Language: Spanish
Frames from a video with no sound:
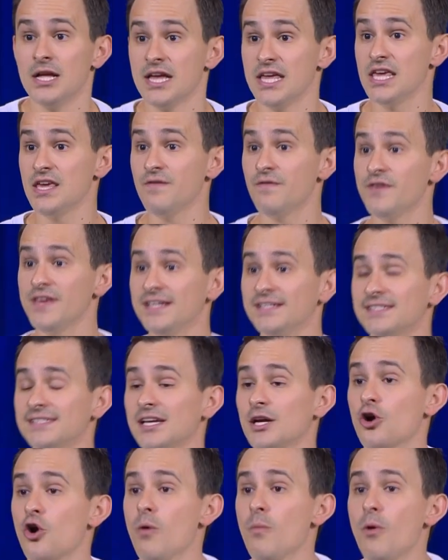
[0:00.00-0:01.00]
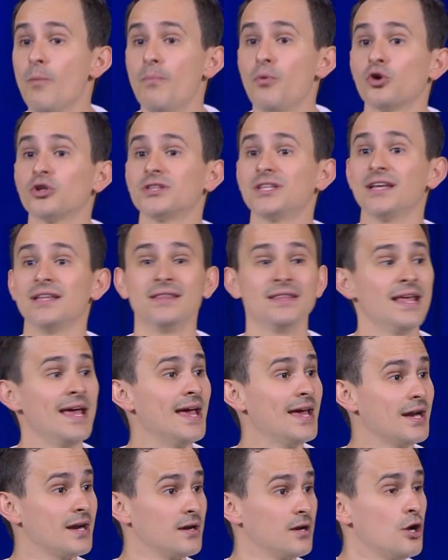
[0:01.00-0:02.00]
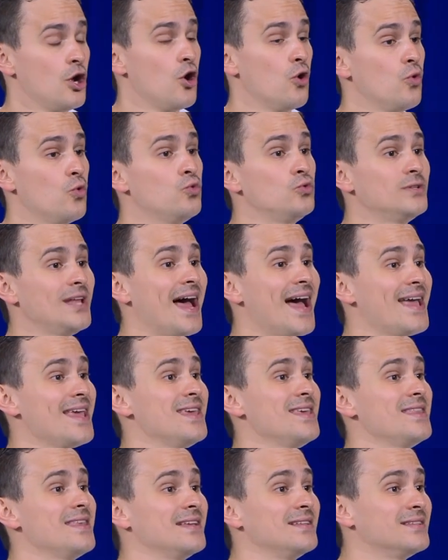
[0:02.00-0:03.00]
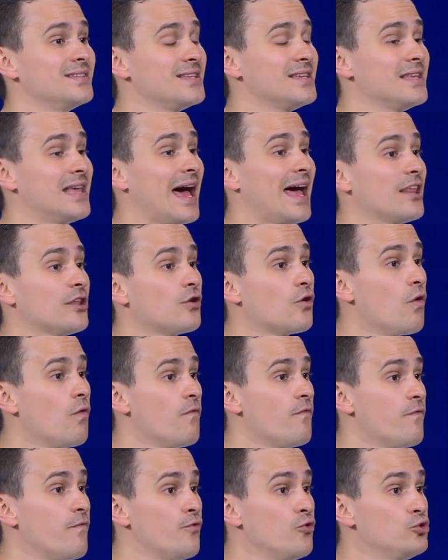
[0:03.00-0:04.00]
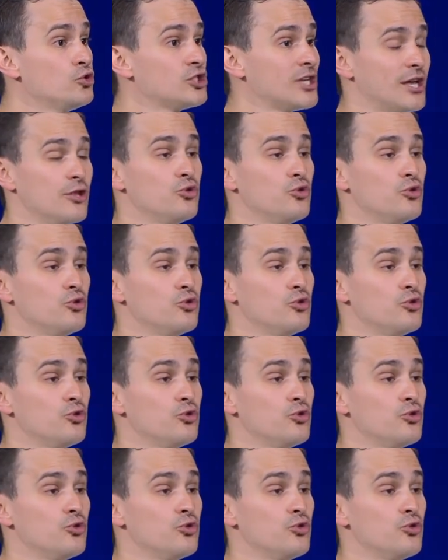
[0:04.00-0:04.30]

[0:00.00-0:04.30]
Y viste cómo por tener una identidad confusa,